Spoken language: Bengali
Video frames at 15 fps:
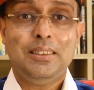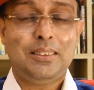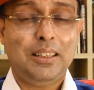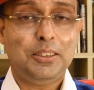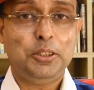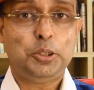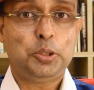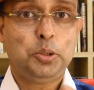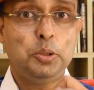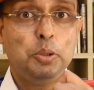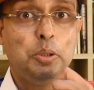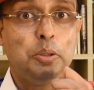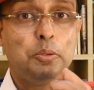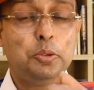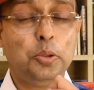তাদের জন্য
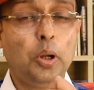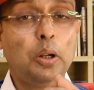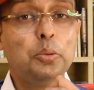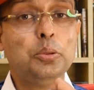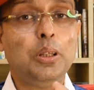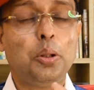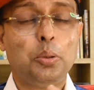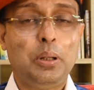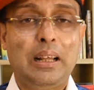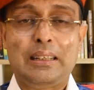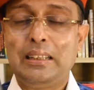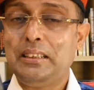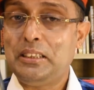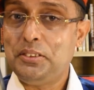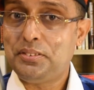দারুণ দারুণ
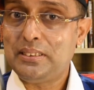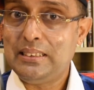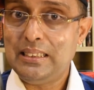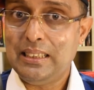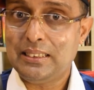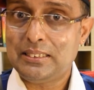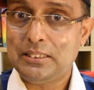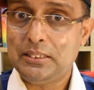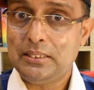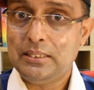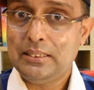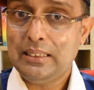একটা টিপস নিয়ে আসছি